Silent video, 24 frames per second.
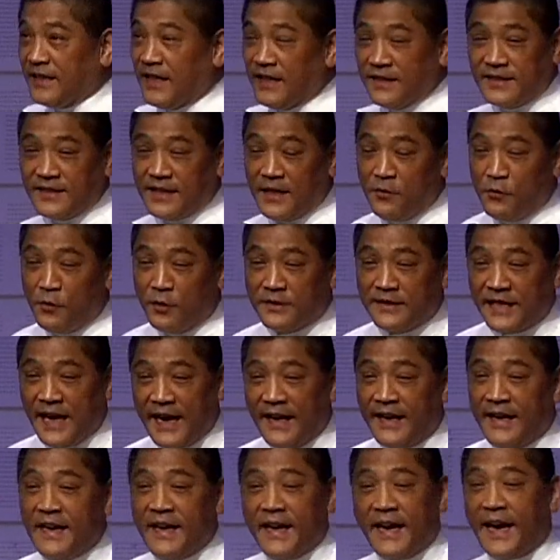常生活
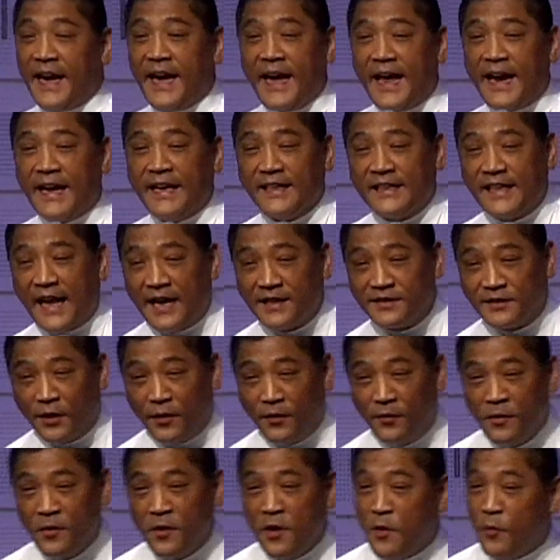在黑暗的当
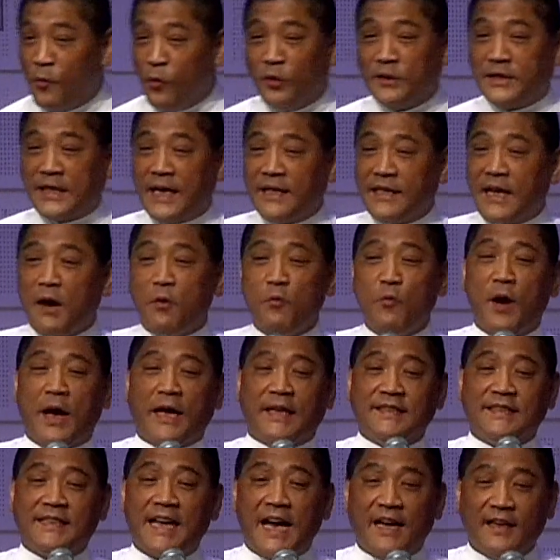中。我常常
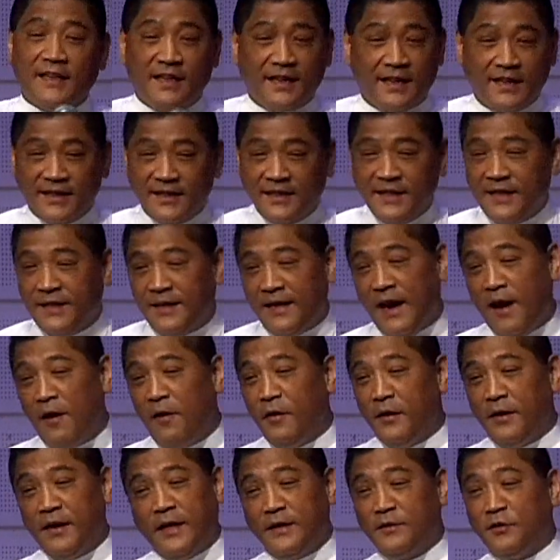晚上呢，然
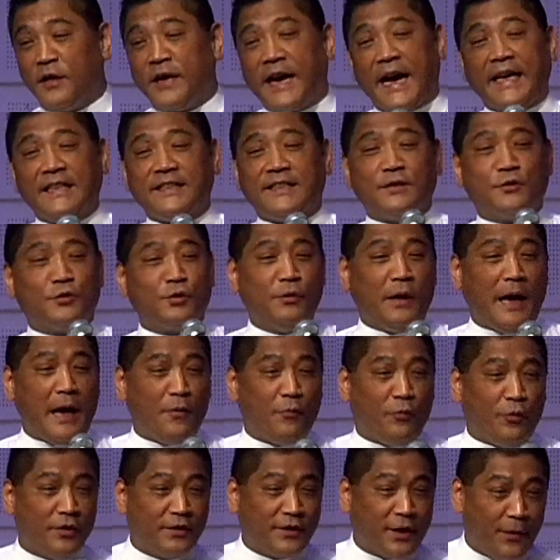后呢就开始出来
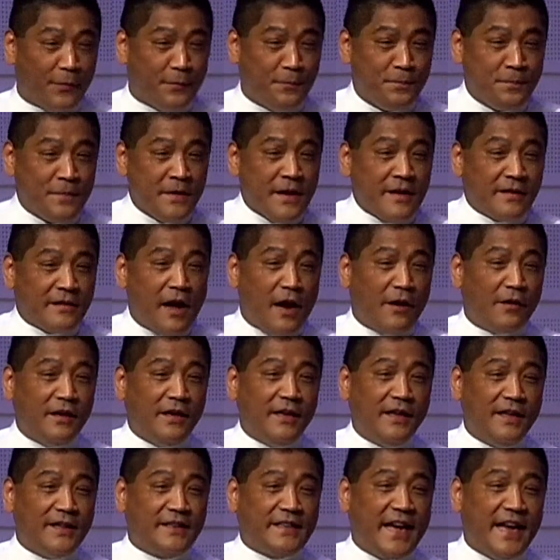活动，到了
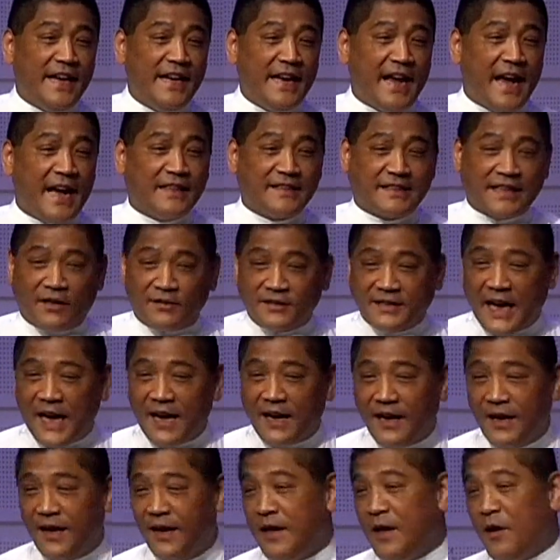呢天亮早上
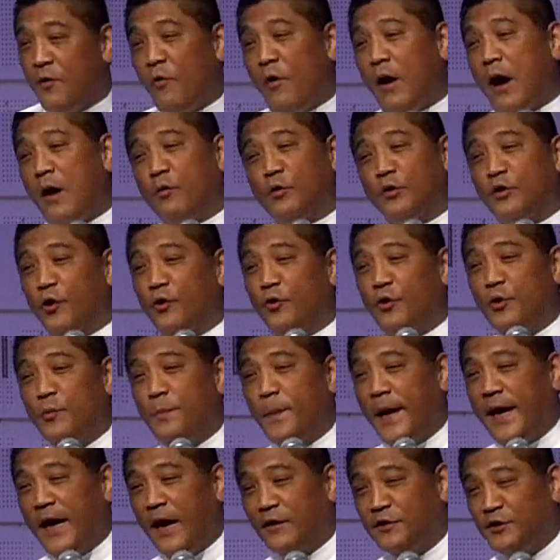啊，哇，我就预
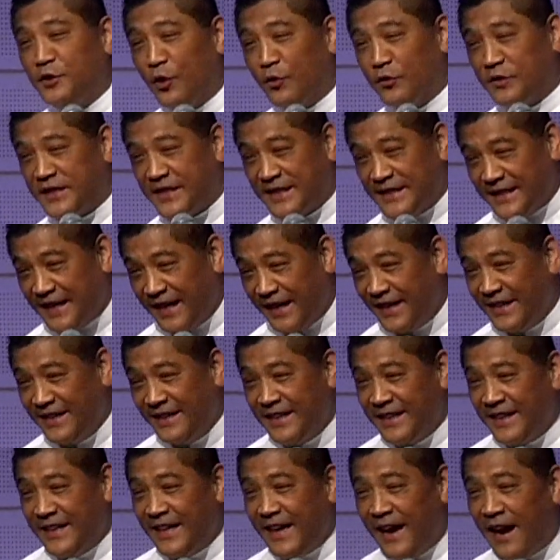备要就寝了。
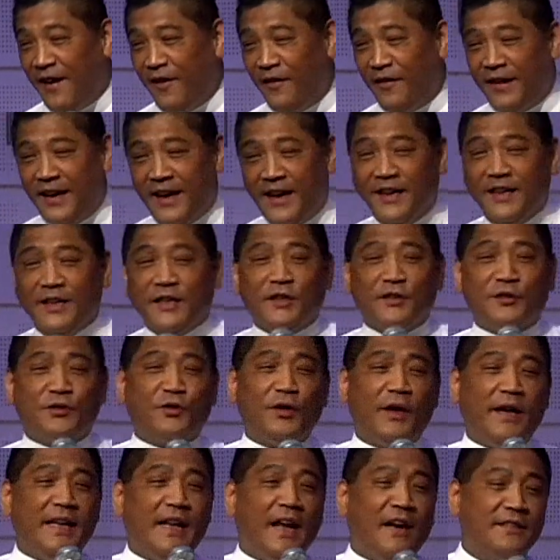然后呢，
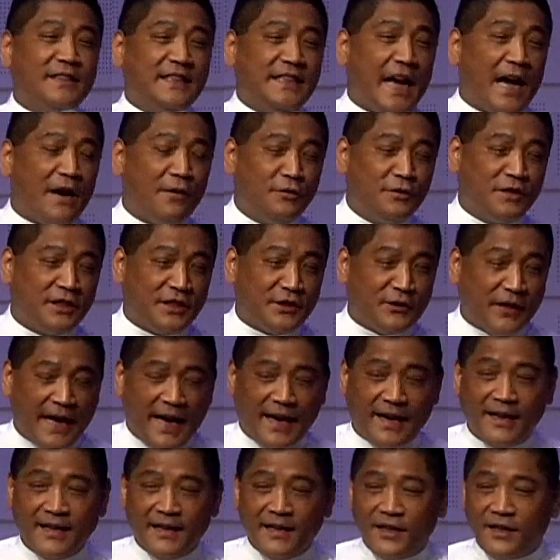睡到下午起
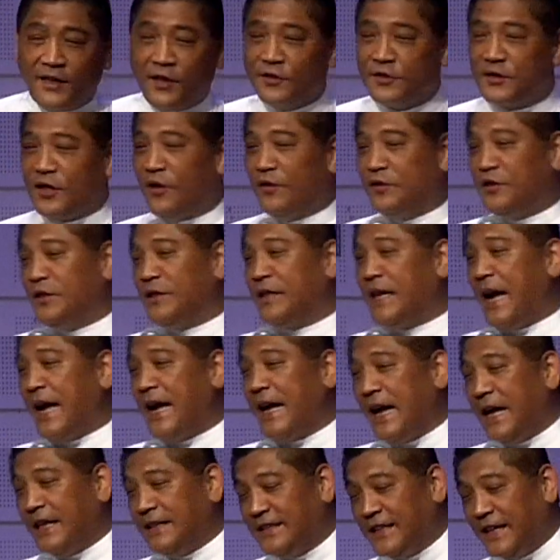来，有时候去看
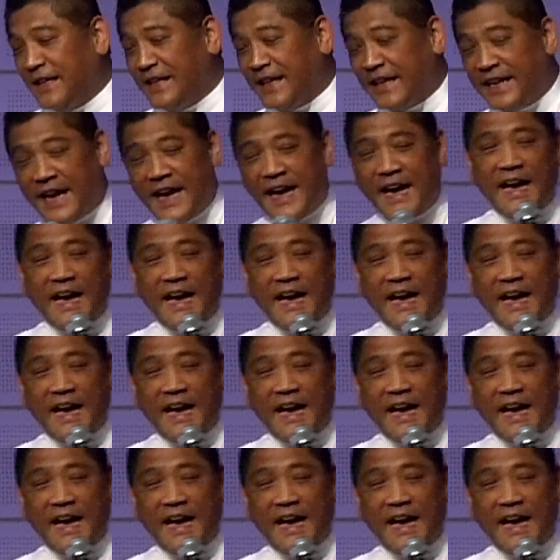看这里，看